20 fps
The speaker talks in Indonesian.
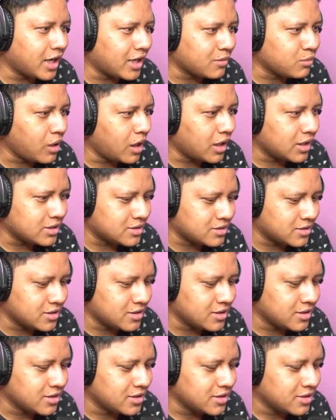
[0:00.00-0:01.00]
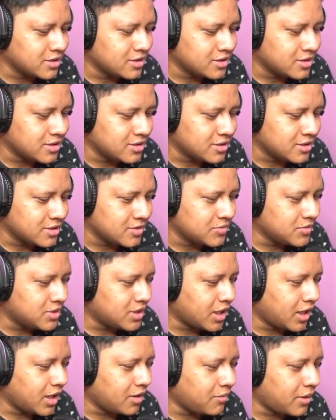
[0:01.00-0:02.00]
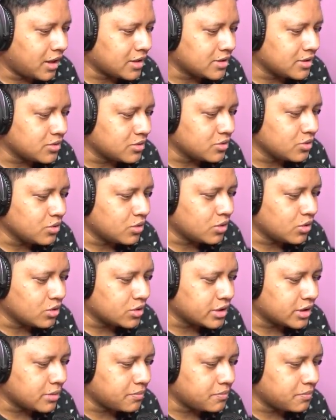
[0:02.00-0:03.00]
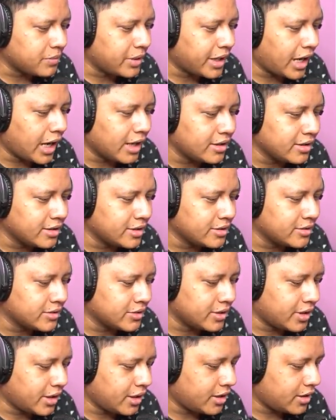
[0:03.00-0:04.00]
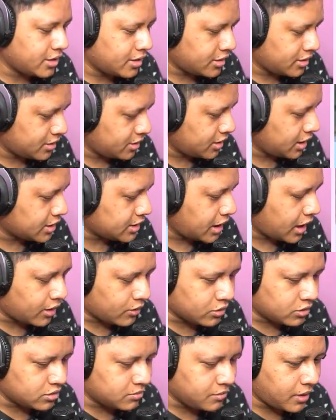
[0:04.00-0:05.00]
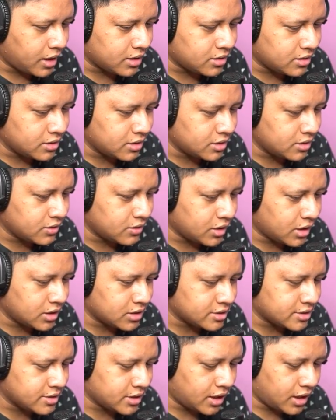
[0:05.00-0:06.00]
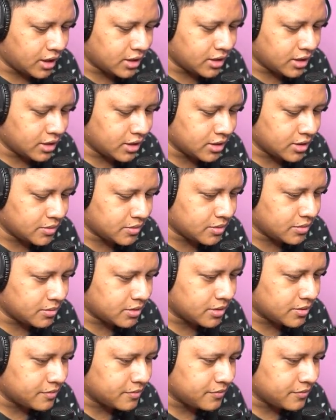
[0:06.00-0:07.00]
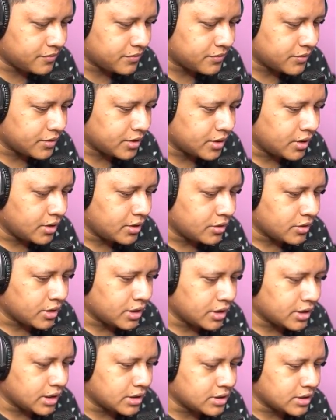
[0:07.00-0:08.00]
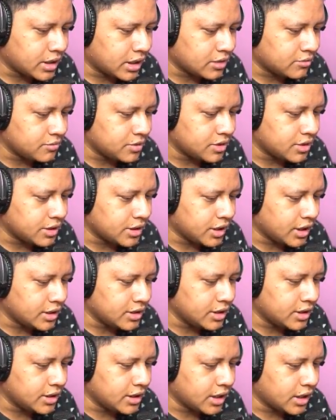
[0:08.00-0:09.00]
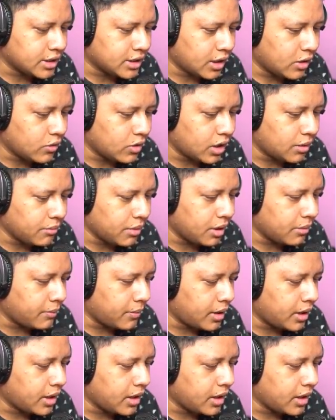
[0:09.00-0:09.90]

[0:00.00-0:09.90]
banget sih bisa mati tuh YOLO tetap berani gitu ya nggak takut mati gitu kan istilahnya ya teman-teman Oke ya, kita sikat miring aja nih nggak tahu rame apa nggak